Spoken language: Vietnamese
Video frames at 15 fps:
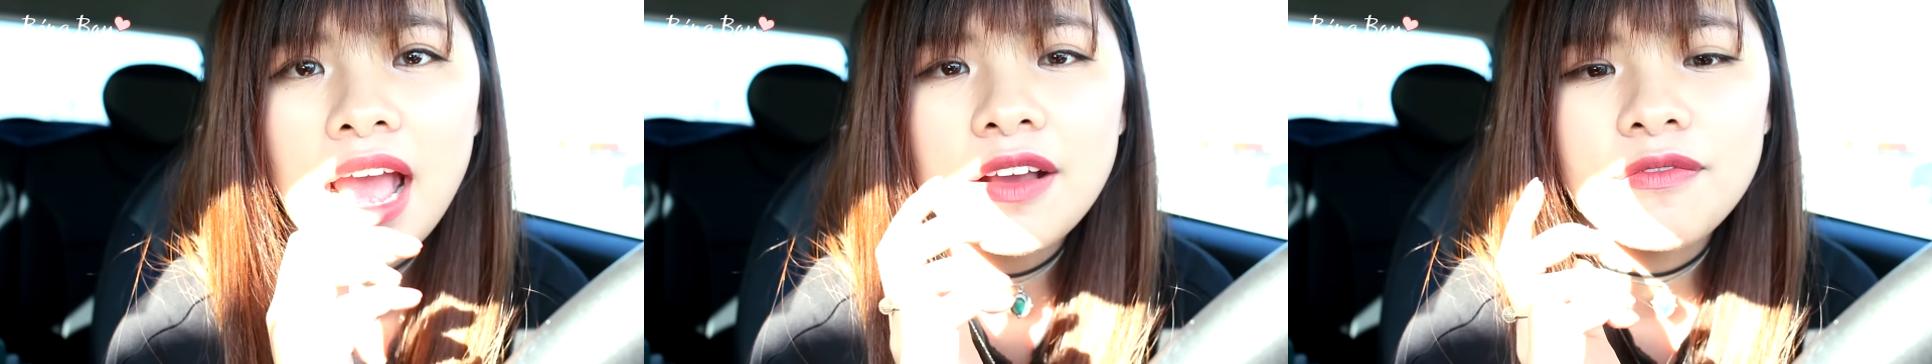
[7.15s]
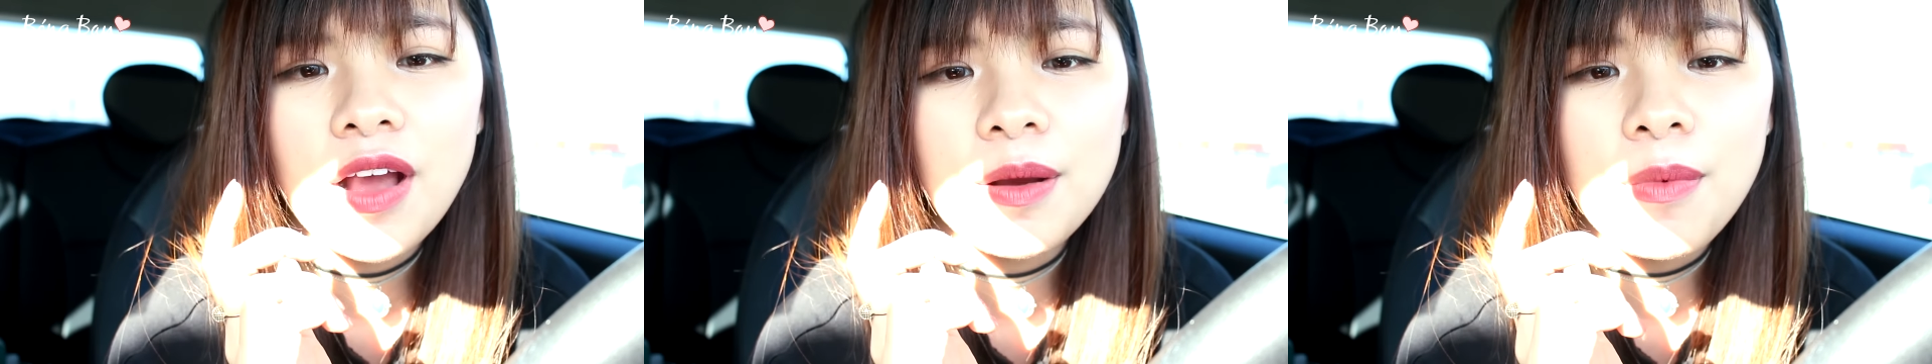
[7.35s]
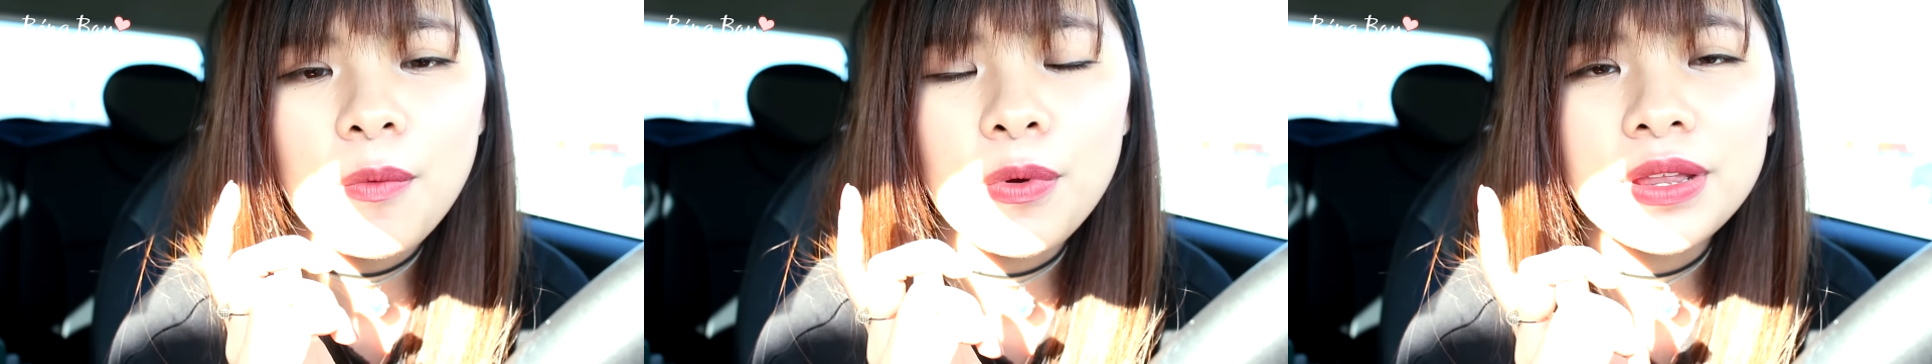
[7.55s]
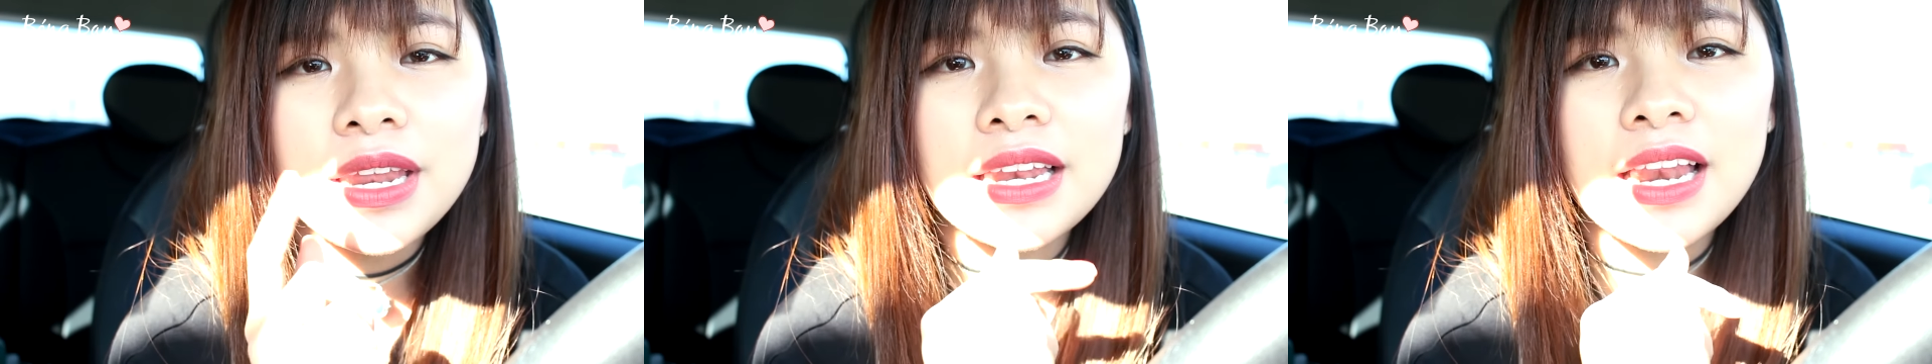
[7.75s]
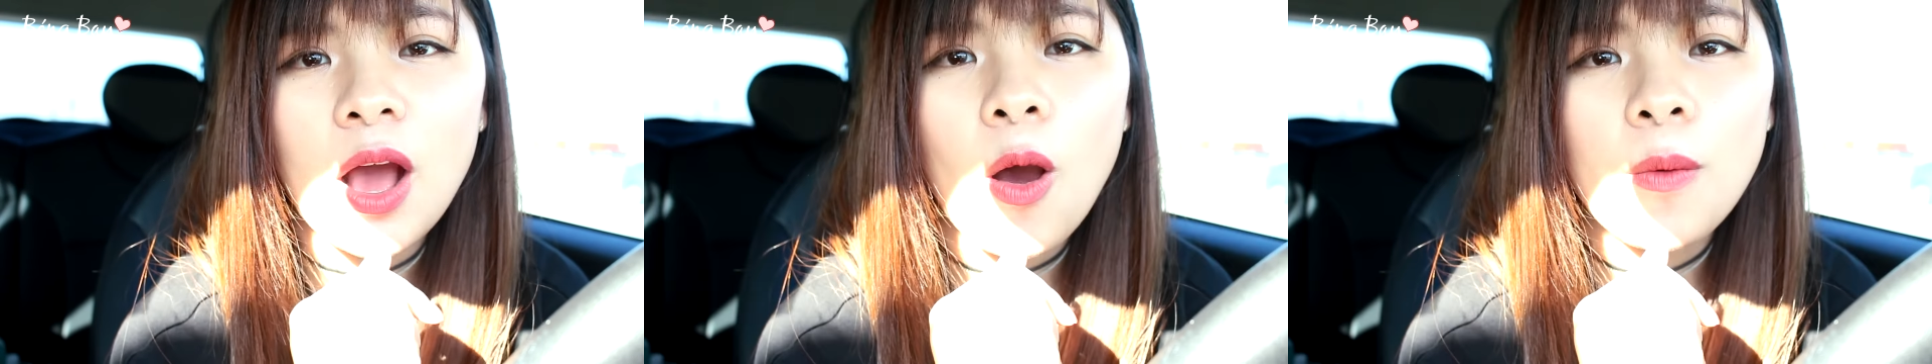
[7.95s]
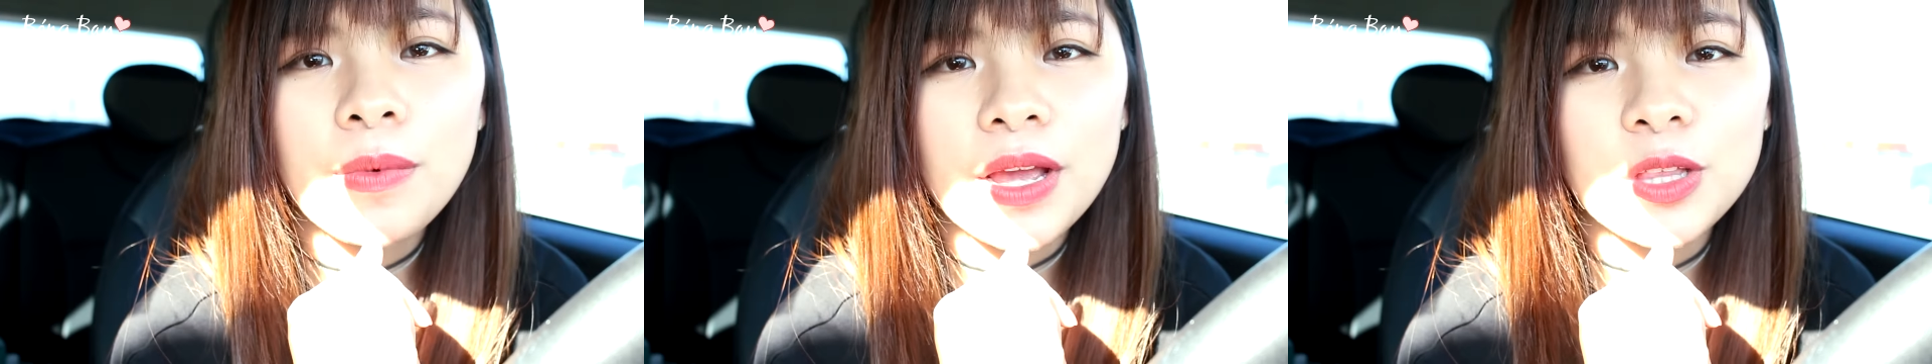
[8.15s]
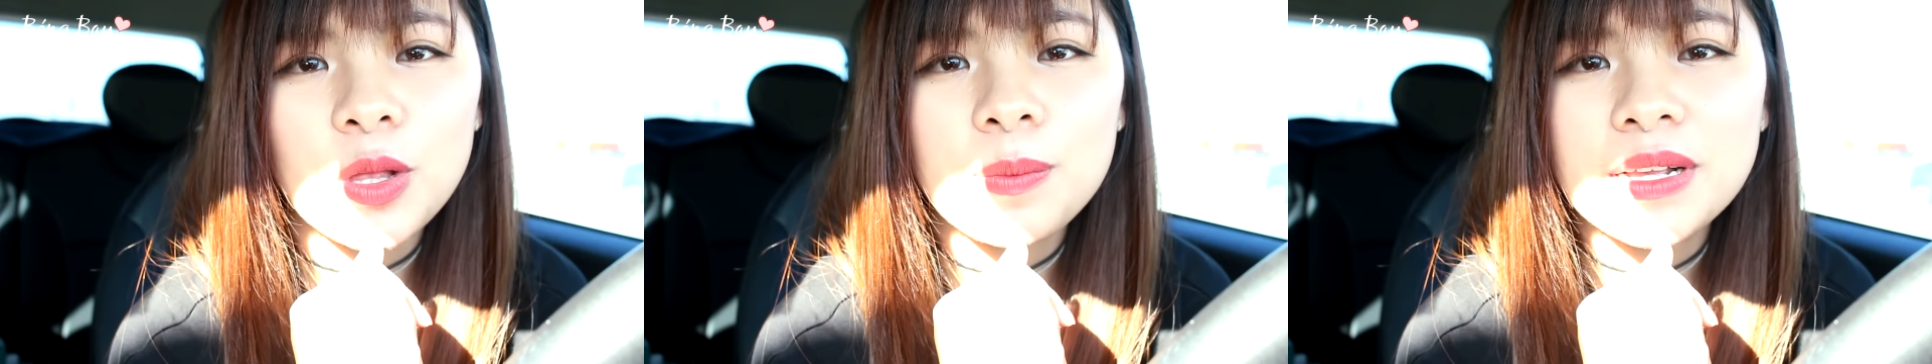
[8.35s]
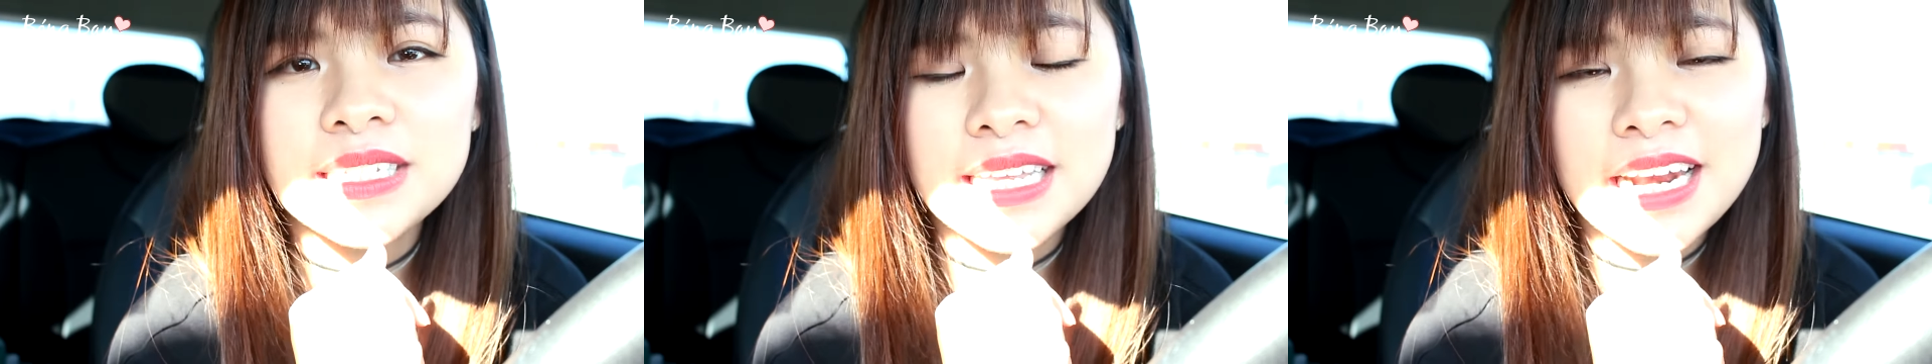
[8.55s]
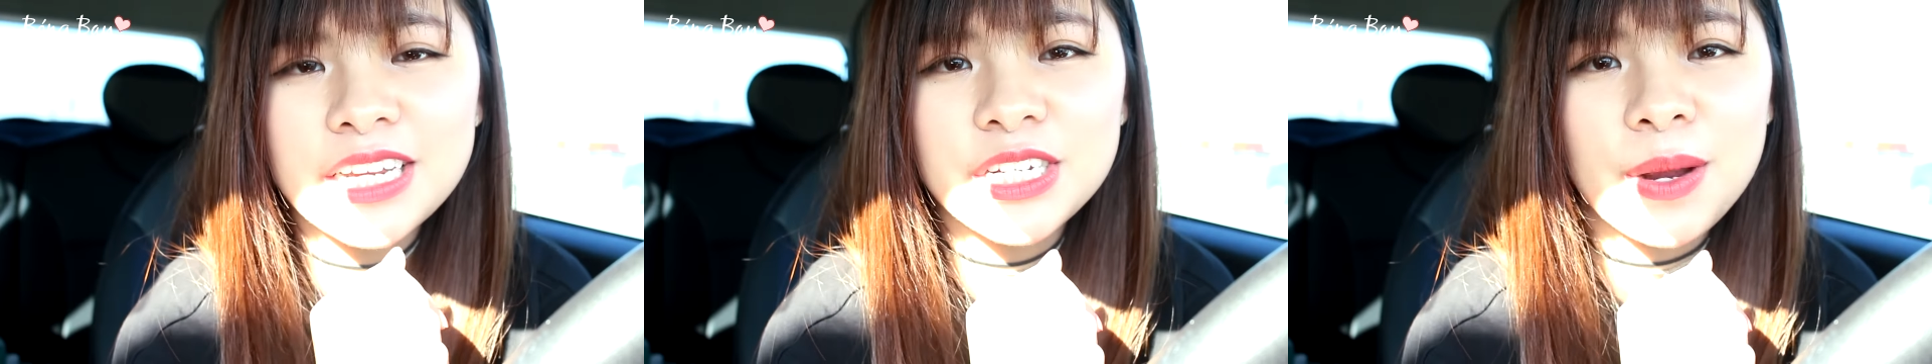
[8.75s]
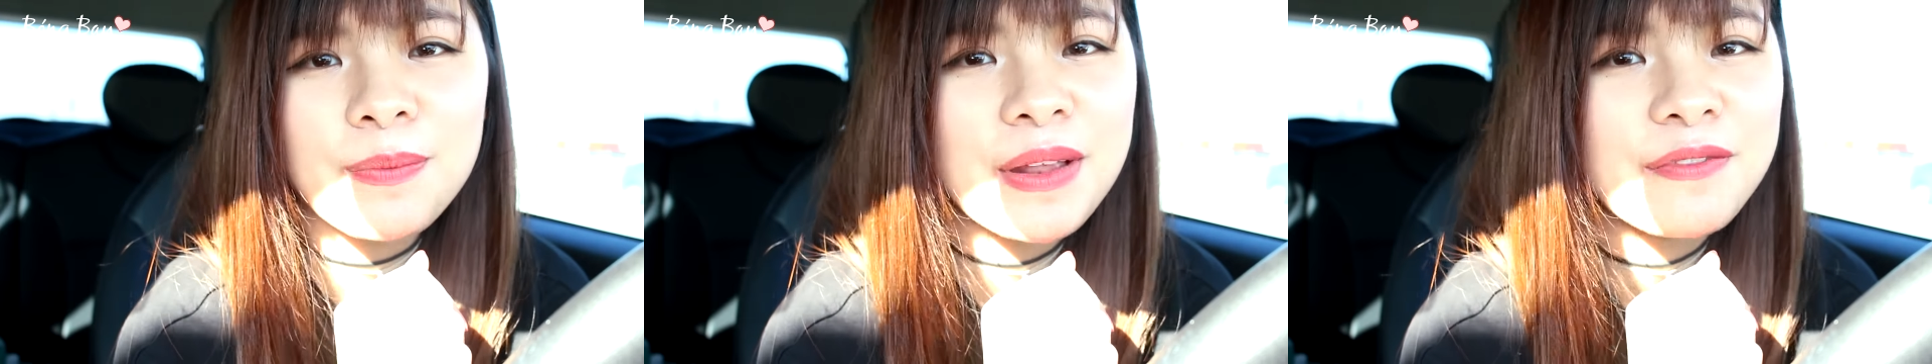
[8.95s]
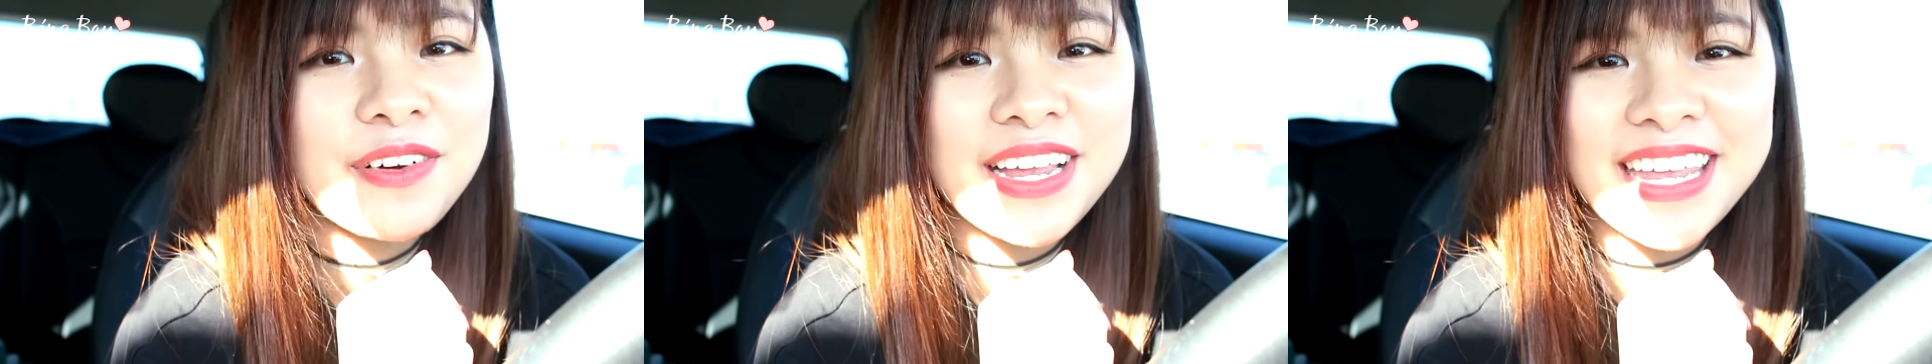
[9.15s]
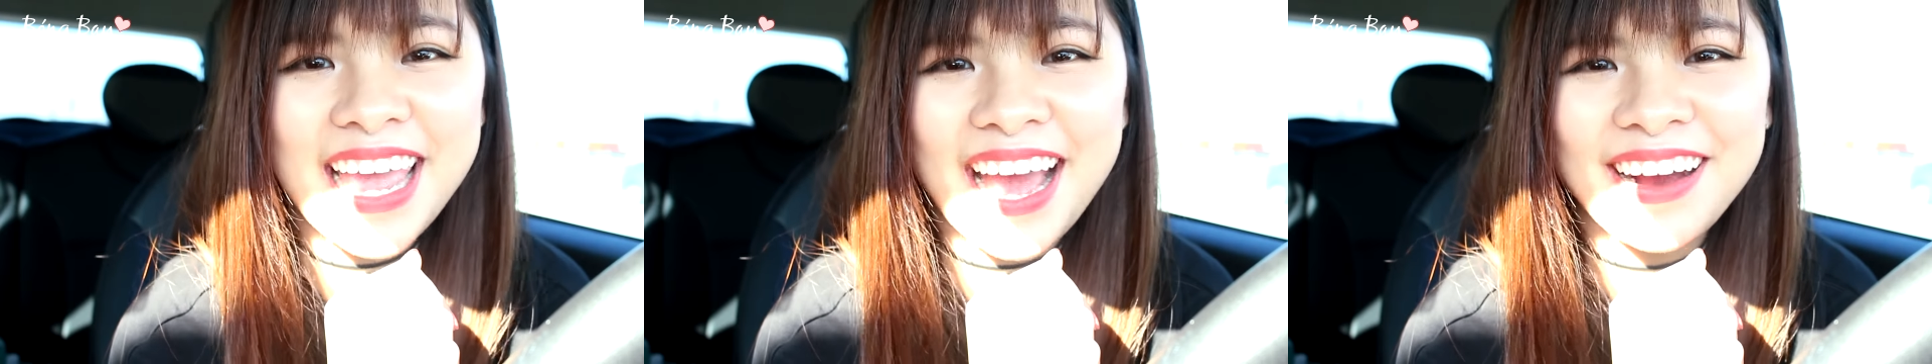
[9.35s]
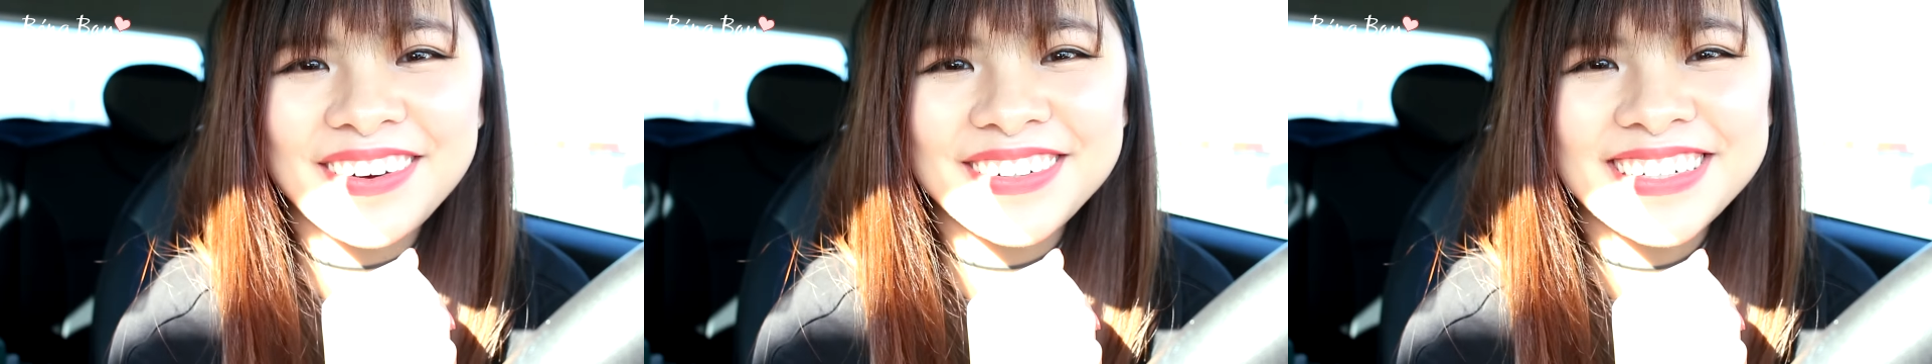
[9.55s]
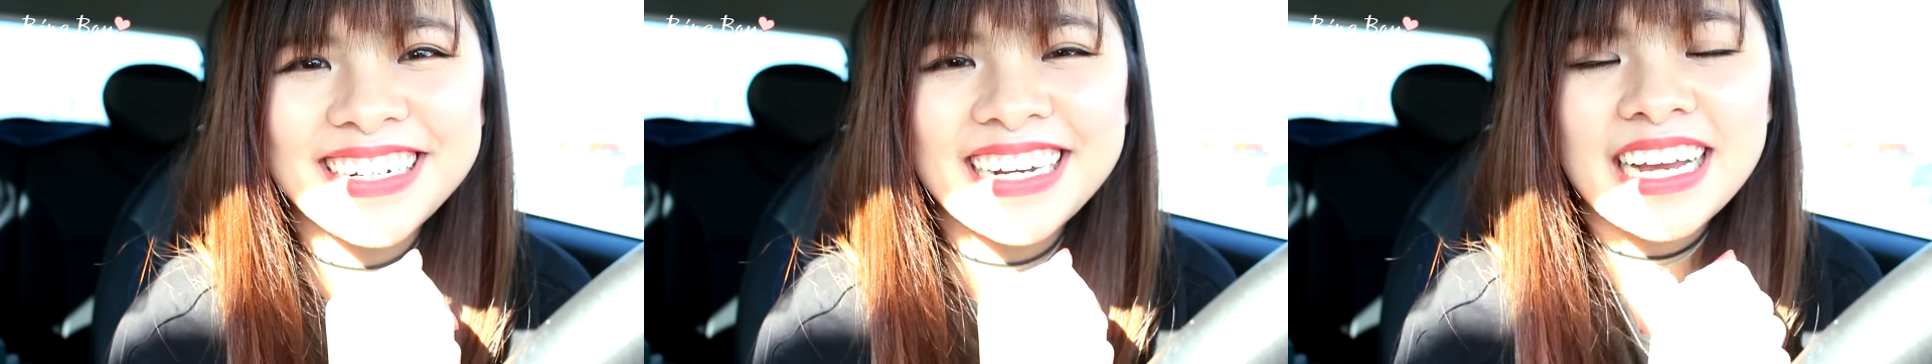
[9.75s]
Và Bóng quyết định là hôm nay tụi mình sẽ đi shopping với nhau